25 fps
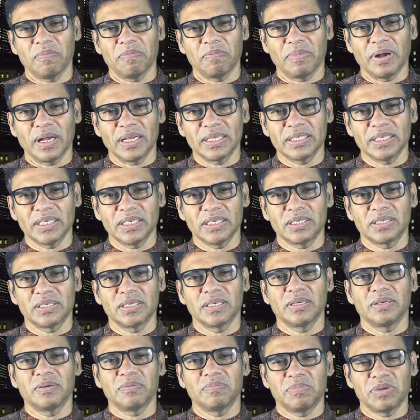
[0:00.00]
বাজেট
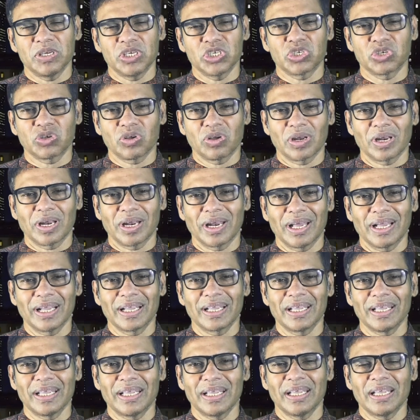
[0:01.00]
পেশ করার
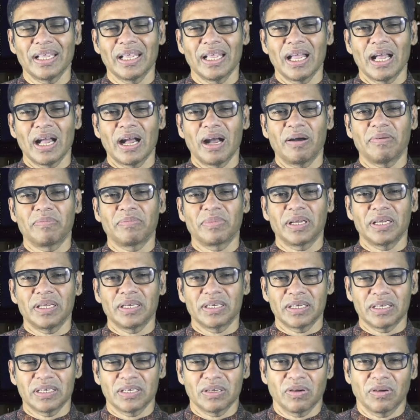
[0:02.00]
আগে আমরা
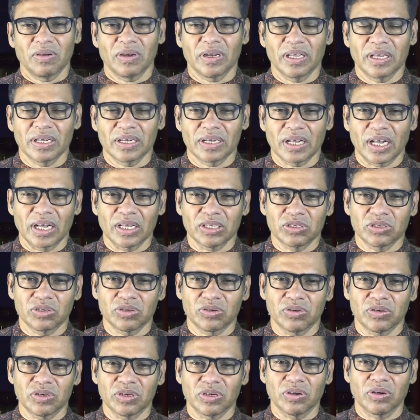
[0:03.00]
এটা নিয়ে অনেক কাজ
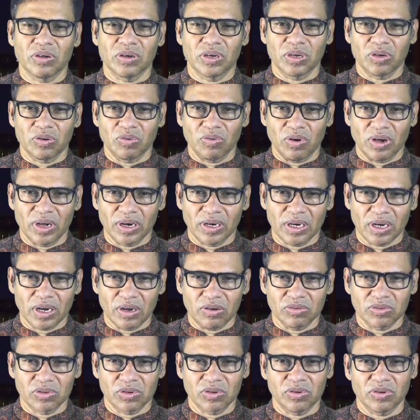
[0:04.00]
করি অনেক
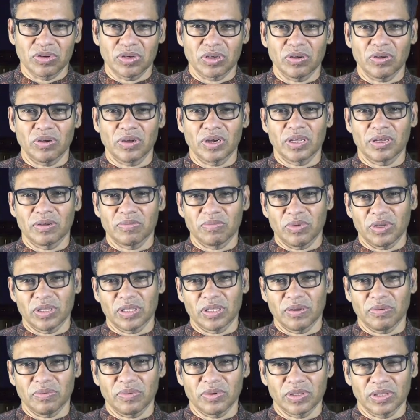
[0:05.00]
ওয়ার্কআউট করি অনেক
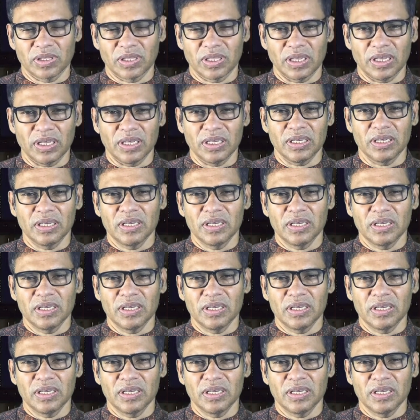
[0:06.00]
মতামত নেই